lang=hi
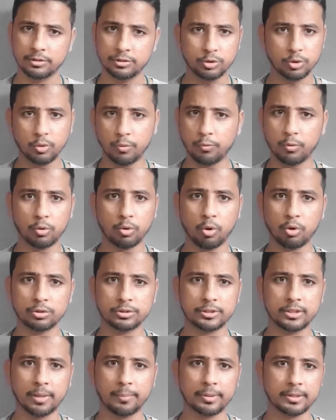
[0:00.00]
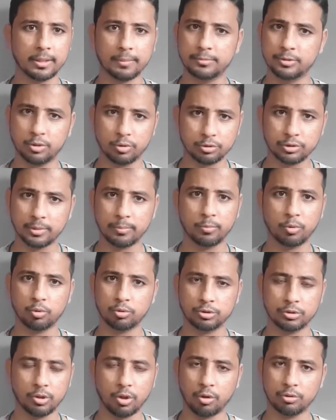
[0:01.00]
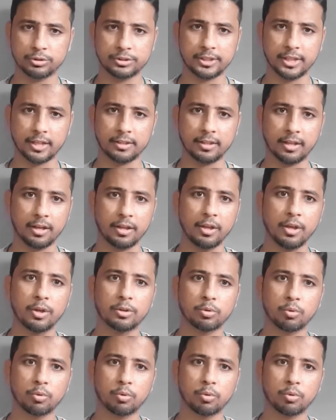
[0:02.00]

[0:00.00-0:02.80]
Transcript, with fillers: जियो फोन लॉन्च किया मतलब जियो सिम लॉन्च किया था